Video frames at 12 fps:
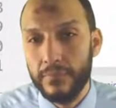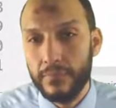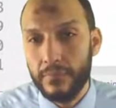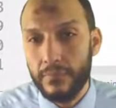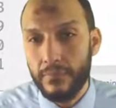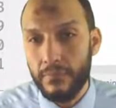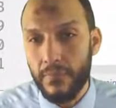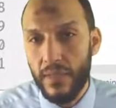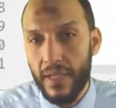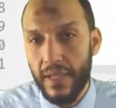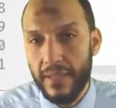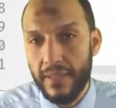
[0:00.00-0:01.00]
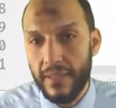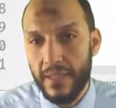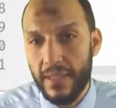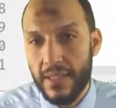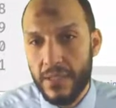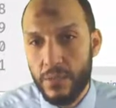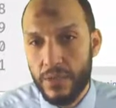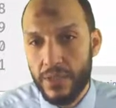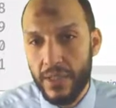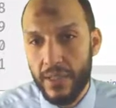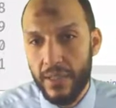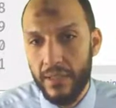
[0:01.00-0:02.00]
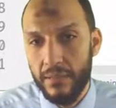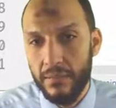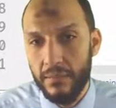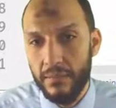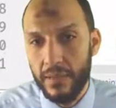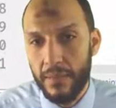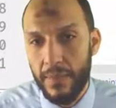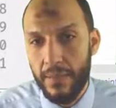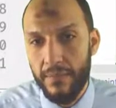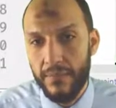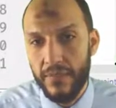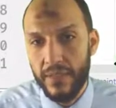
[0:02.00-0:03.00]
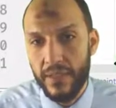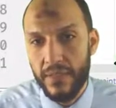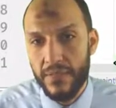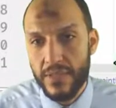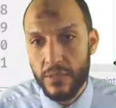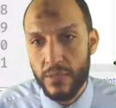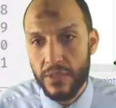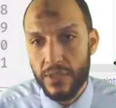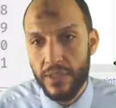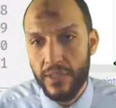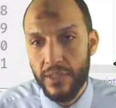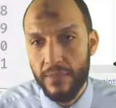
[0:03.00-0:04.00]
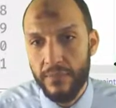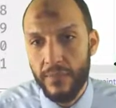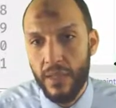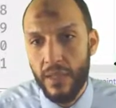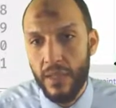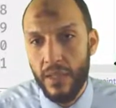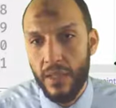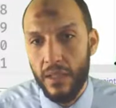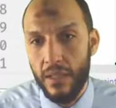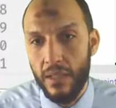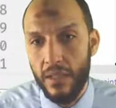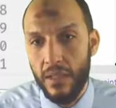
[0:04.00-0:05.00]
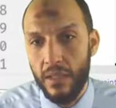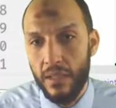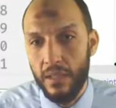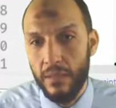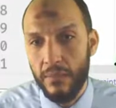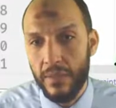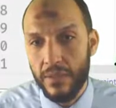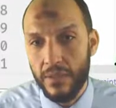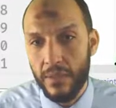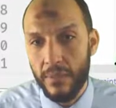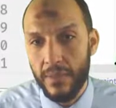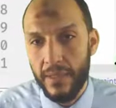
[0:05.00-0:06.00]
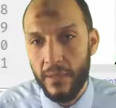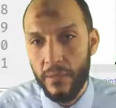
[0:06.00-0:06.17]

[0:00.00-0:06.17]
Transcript: خدت كده السويتشايه تمام فاضل ايه في السويتشه دي إيه ماشي اعمل لها ويت